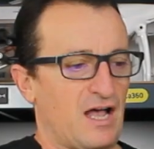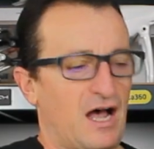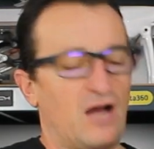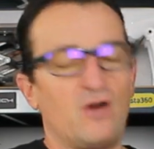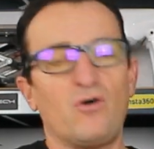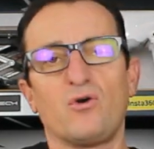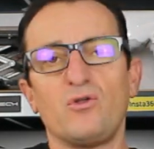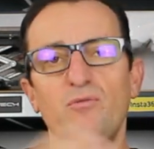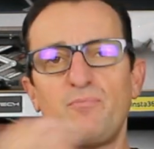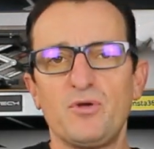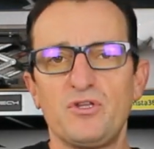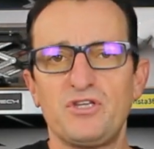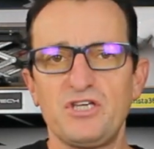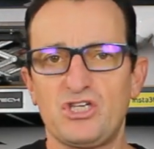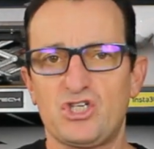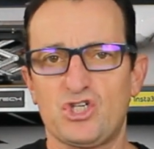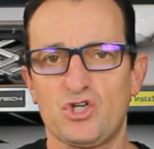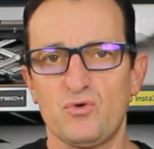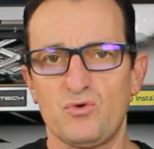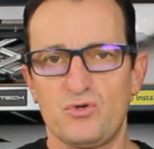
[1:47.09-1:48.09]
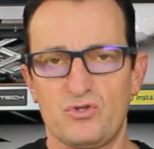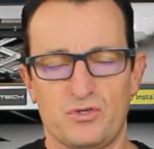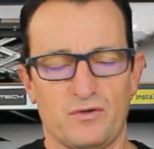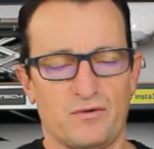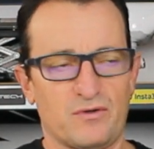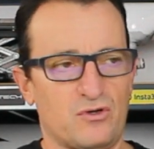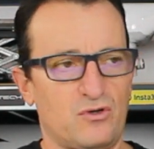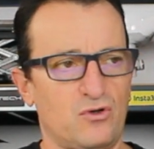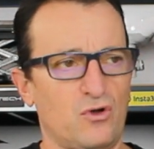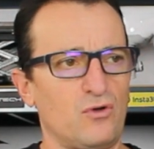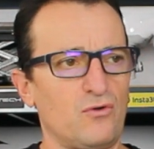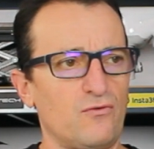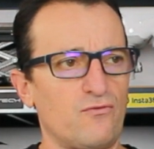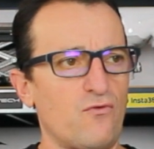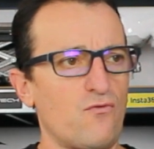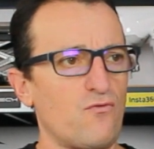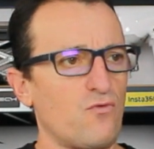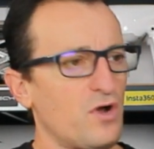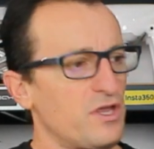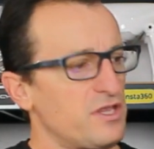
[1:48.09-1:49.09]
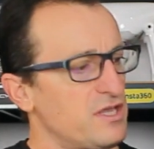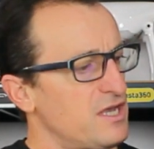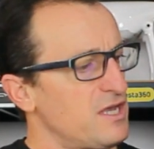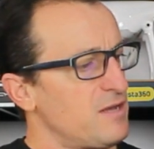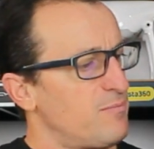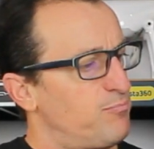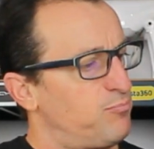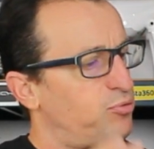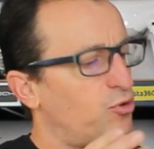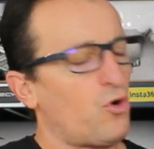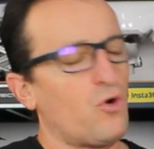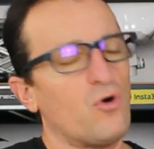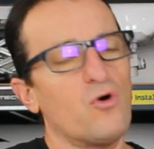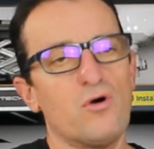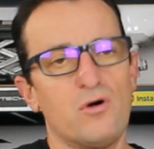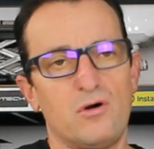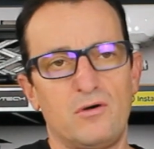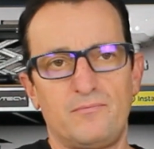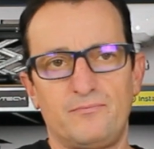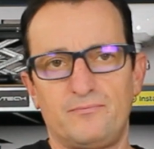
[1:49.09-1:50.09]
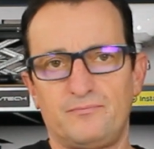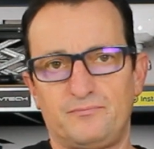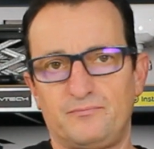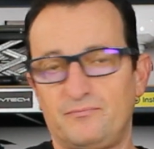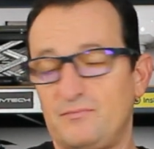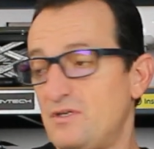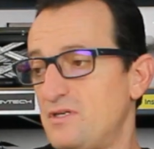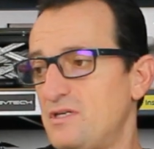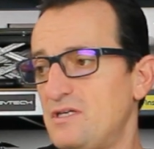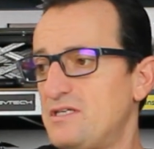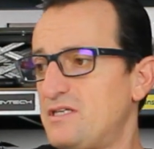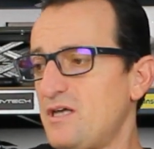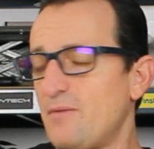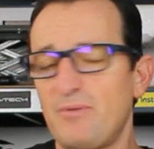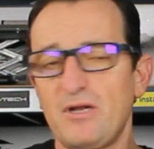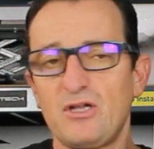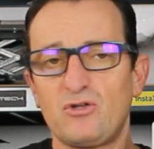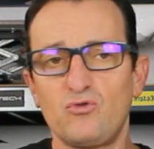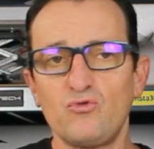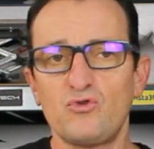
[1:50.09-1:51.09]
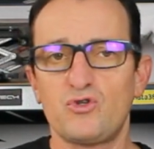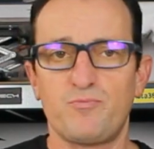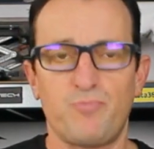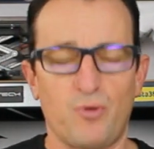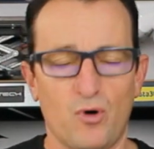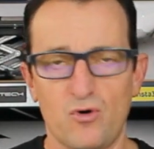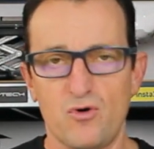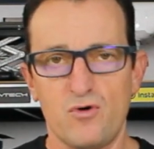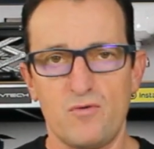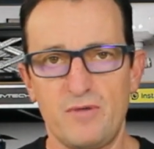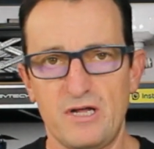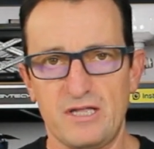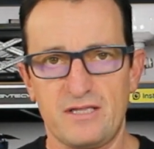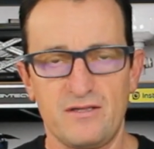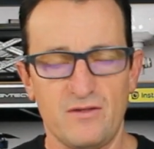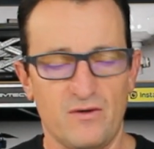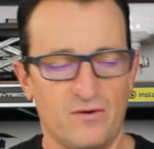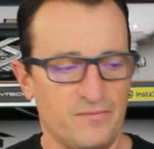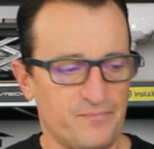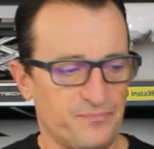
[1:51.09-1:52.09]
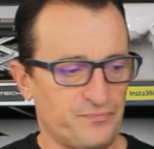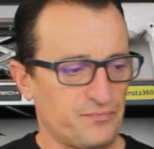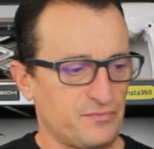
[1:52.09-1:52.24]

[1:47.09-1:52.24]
Alors une petite chose, quand vous voyez Pro, ils s'appellent tous Pro maintenant